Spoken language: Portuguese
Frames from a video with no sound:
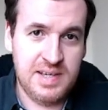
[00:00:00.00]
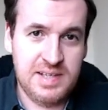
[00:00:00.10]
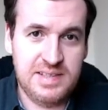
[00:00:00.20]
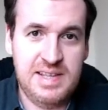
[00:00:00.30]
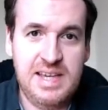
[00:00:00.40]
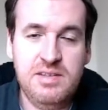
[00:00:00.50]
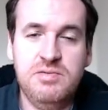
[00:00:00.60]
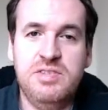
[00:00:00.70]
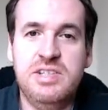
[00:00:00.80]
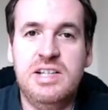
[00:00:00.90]
dentro
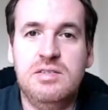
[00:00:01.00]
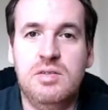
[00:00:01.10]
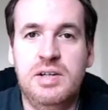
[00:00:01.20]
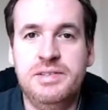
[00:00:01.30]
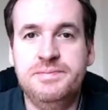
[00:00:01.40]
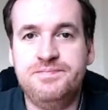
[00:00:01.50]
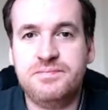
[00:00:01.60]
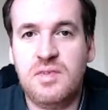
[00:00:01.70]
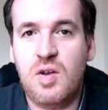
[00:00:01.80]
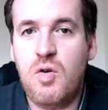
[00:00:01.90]
do diretório
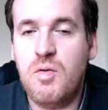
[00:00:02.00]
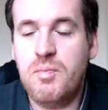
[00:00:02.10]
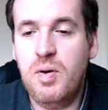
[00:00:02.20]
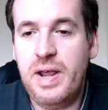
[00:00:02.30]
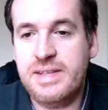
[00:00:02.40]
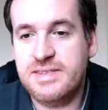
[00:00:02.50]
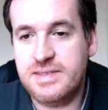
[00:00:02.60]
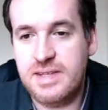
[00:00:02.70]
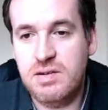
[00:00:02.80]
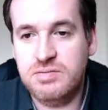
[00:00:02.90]

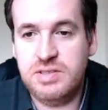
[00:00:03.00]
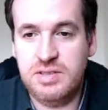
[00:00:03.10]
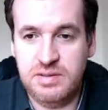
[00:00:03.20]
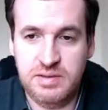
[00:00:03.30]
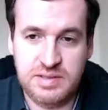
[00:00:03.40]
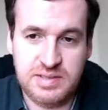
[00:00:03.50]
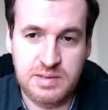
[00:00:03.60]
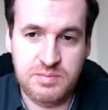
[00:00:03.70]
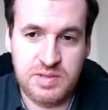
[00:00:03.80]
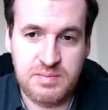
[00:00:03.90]
componentes, que é onde nós
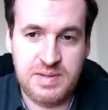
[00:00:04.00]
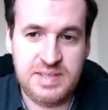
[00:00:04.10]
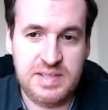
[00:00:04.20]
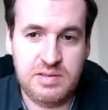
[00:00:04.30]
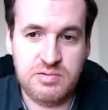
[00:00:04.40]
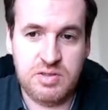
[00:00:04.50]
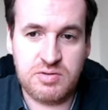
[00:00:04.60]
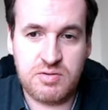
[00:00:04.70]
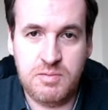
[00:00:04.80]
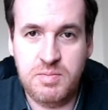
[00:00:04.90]
estamos armazenando
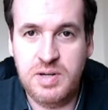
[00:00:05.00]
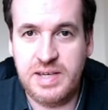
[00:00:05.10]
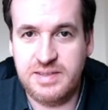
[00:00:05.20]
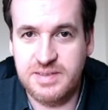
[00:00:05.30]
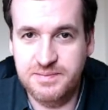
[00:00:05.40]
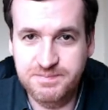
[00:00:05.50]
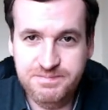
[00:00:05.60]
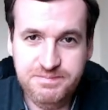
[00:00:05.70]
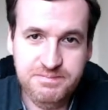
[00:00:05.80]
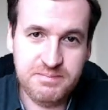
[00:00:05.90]
nossos componentes.
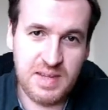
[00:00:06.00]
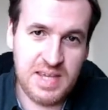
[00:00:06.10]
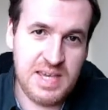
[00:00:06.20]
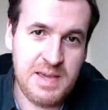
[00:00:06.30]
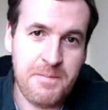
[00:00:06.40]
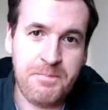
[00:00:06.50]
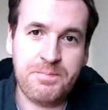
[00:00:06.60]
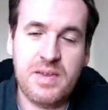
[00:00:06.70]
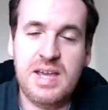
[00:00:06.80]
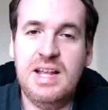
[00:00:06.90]
E
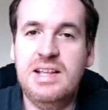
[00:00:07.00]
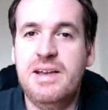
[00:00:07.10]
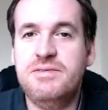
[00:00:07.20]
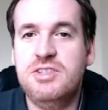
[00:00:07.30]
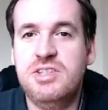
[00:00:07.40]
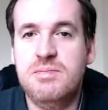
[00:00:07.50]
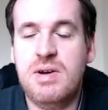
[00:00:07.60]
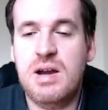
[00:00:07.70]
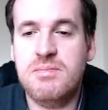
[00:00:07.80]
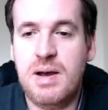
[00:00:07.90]
ele deve se
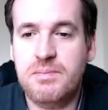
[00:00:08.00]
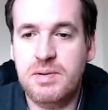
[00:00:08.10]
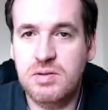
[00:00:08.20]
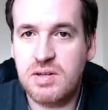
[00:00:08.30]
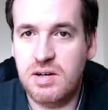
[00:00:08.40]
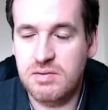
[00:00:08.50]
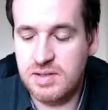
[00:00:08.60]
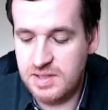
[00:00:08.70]
chamar mapa local.